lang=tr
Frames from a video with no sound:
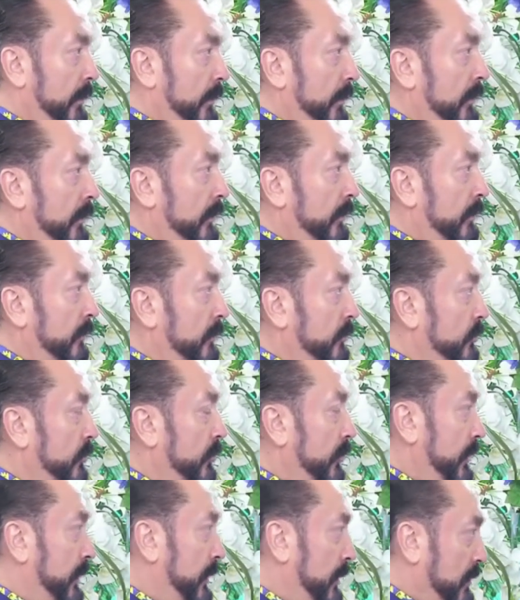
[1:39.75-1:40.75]
E,
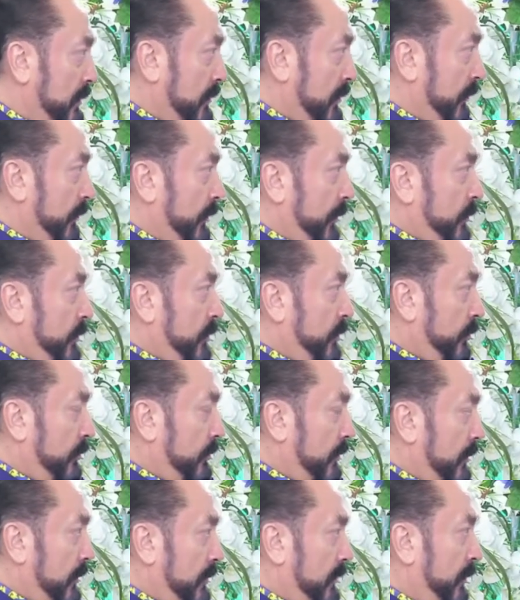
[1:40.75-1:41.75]
çünkü iyi cevap vermişsin,
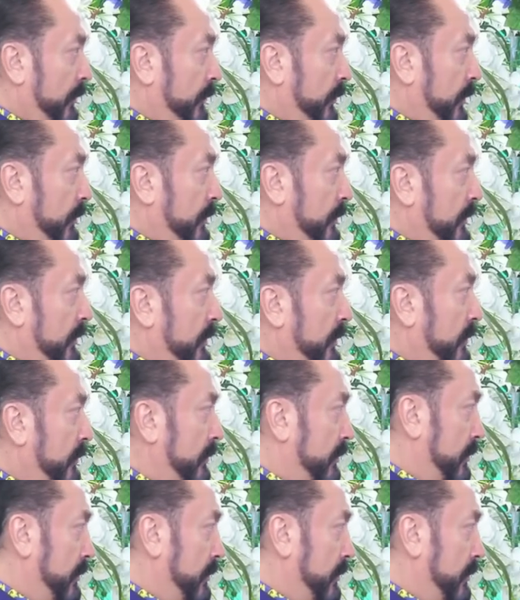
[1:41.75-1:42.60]
güzel cevap vermişsin.